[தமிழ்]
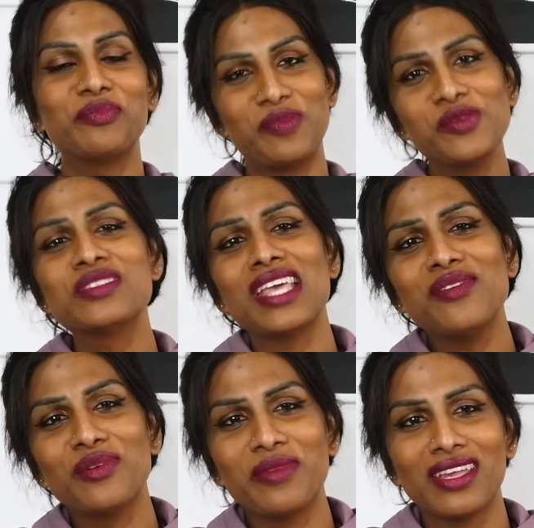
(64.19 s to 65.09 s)
இப்படியும்
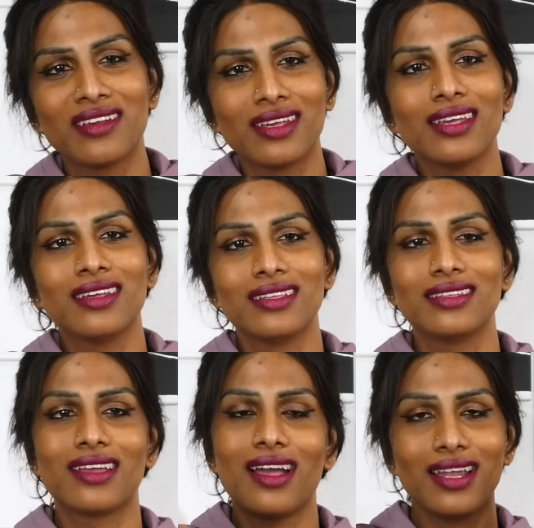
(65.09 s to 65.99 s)
செய்வோமே
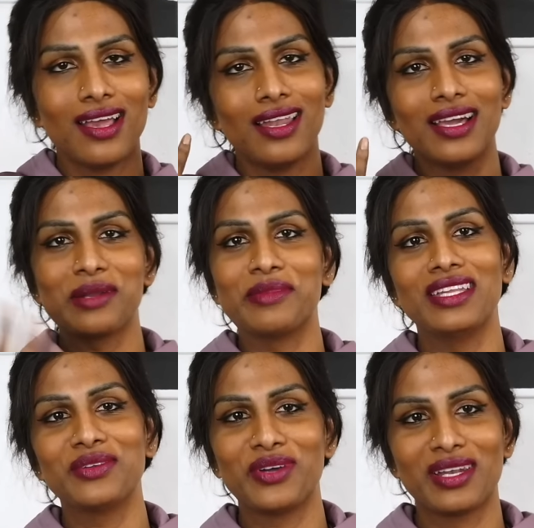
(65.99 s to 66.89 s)
இதுக்காக நான் அலங்காரம்
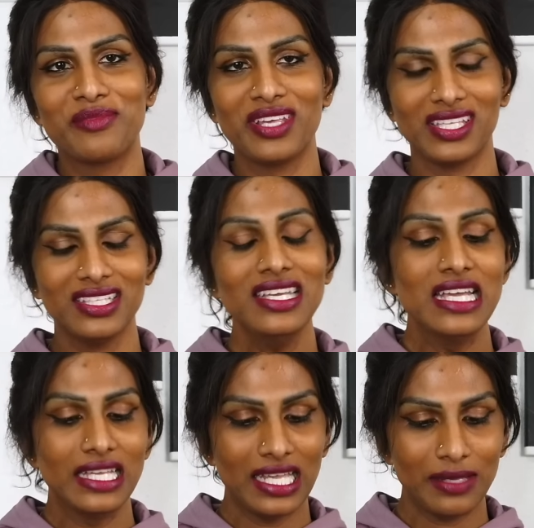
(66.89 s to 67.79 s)
பண்ணிட்டு உட்கார முடியாது
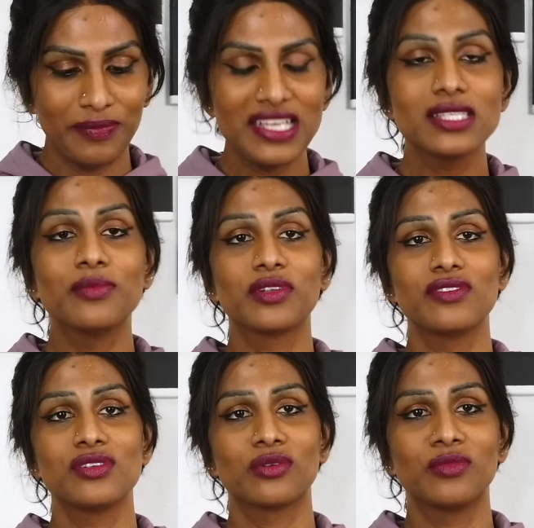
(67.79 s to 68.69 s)
ஏன்னா பேச போற
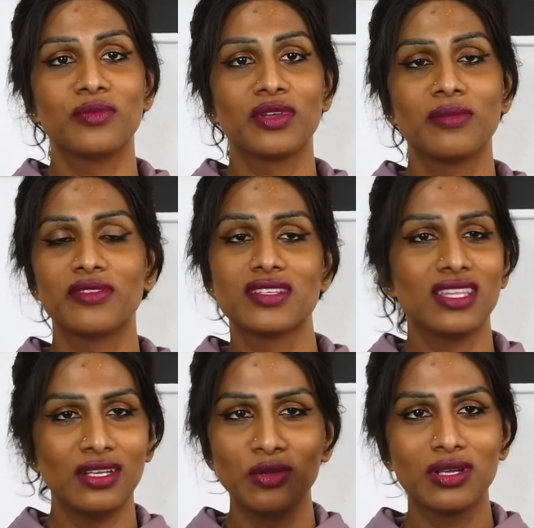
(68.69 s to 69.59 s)
விஷயம் ரொம்ப முக்கியமான விஷயம்
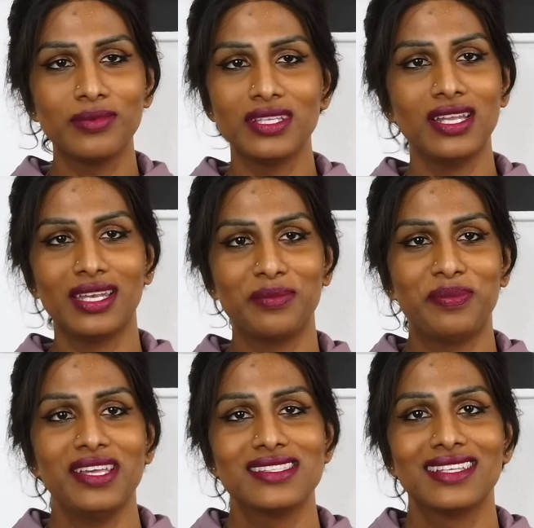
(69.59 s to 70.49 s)
அதை லுக்கை பத்தி நான் இன்னைக்கு
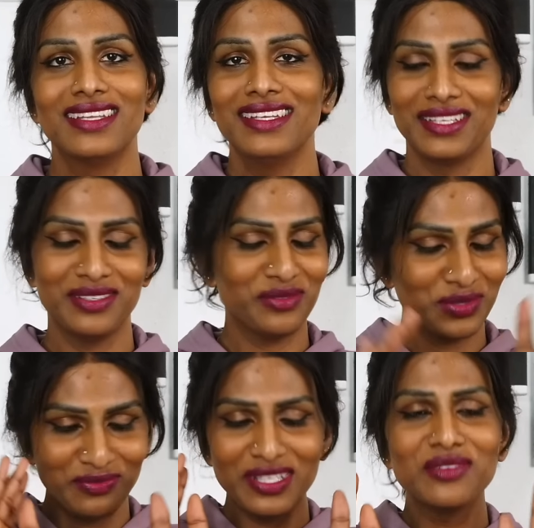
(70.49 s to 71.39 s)
பேசல இன்னைக்கு
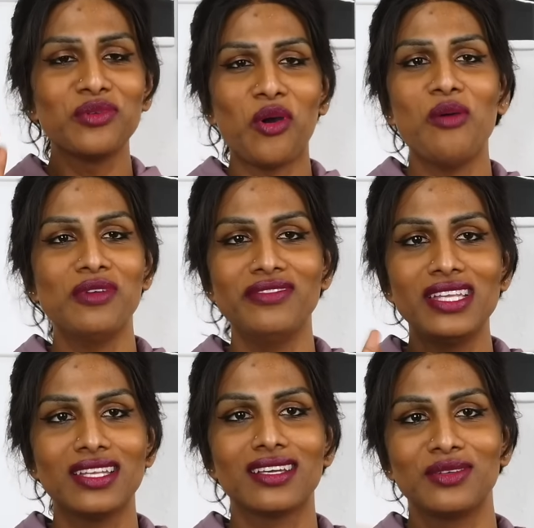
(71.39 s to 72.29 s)
ஒரு வெறும் நார்மல்
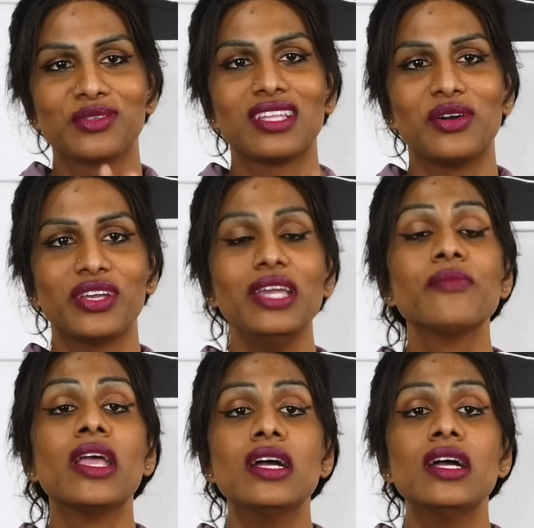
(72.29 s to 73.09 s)
வீட்டுல இருக்க லுக் தான் ஓகே